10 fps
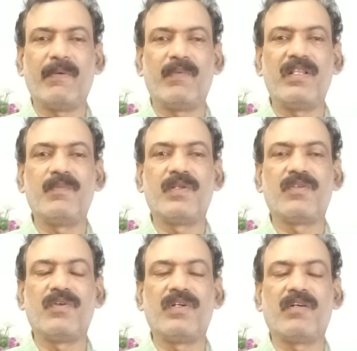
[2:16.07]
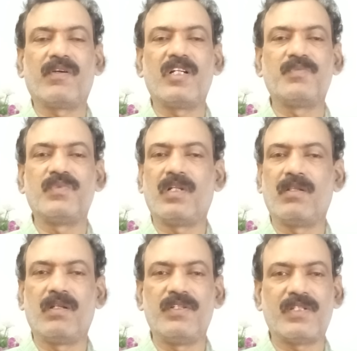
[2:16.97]
యాభై మంది మంత్రులు ఉండే అవకాశం ఉంది
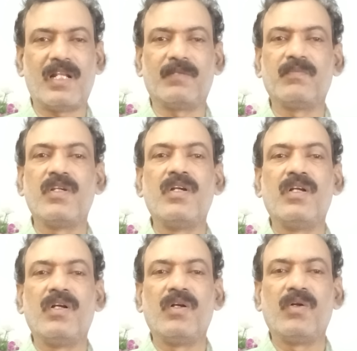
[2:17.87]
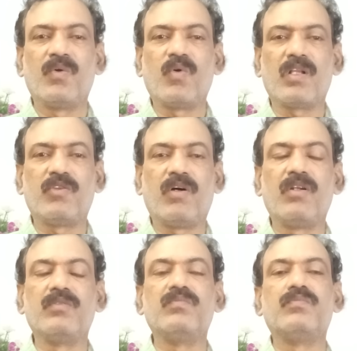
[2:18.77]
అందులో ఈసారి కొత్త
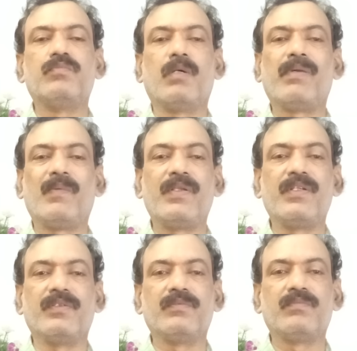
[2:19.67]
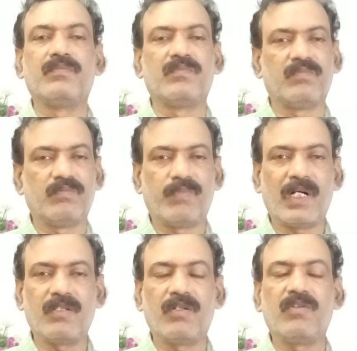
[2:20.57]
వాళ్ళు ముప్పై మంది
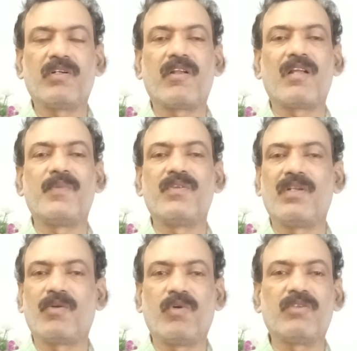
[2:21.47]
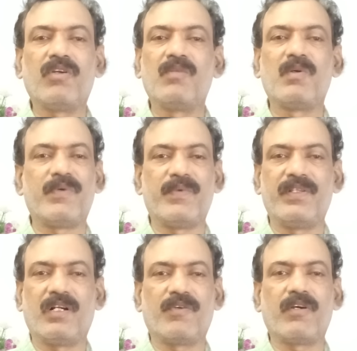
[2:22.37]
పాత వాళ్ళు ఒక ఇరవై మంది ఉన్నా కొత్త వాళ్ళు ముప్పై
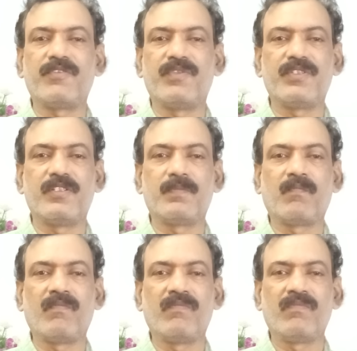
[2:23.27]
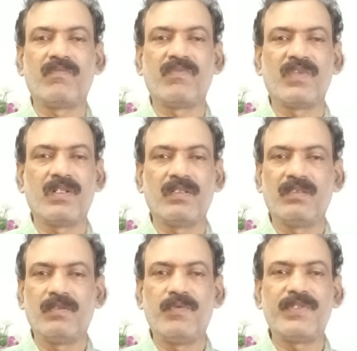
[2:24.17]
మందికి అవకాశం వచ్చింది
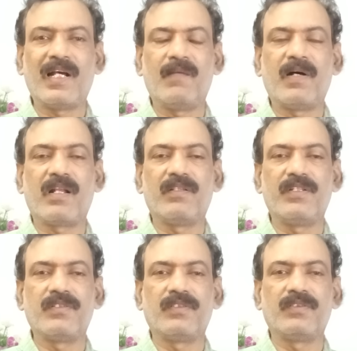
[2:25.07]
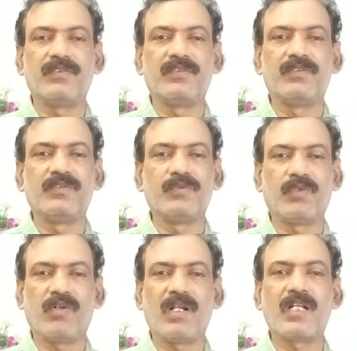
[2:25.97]
విశాల భారతదేశంలో
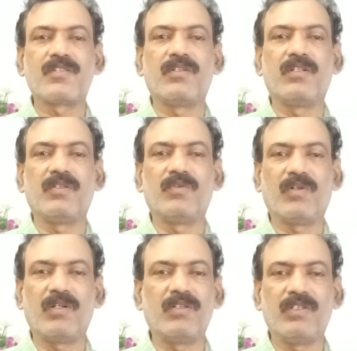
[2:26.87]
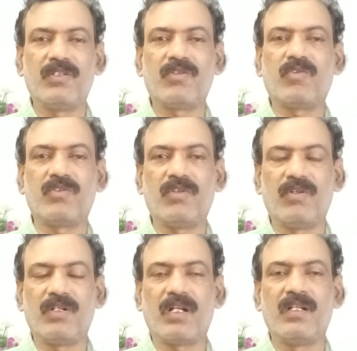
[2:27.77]
ఒక్కో రాష్ట్రంలో ఒకళ్ళు ఇద్దరు కొత్త
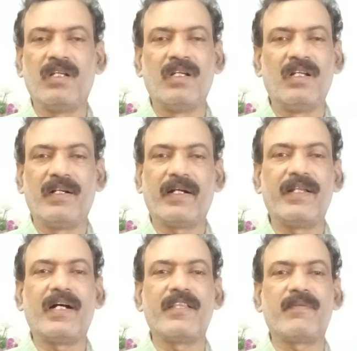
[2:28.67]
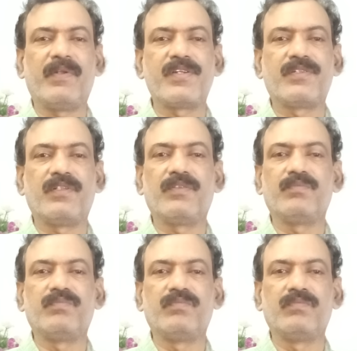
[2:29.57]
ఉంటారు కానీ ఆంధ్రప్రదేశ్లో
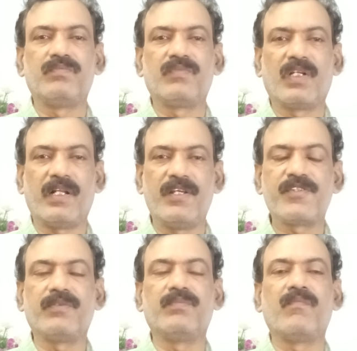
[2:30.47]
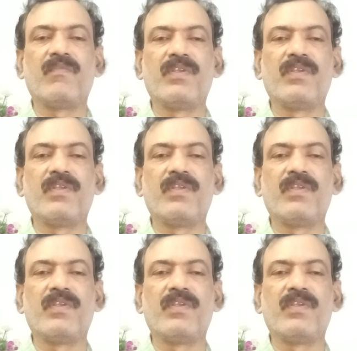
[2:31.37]
కనీసం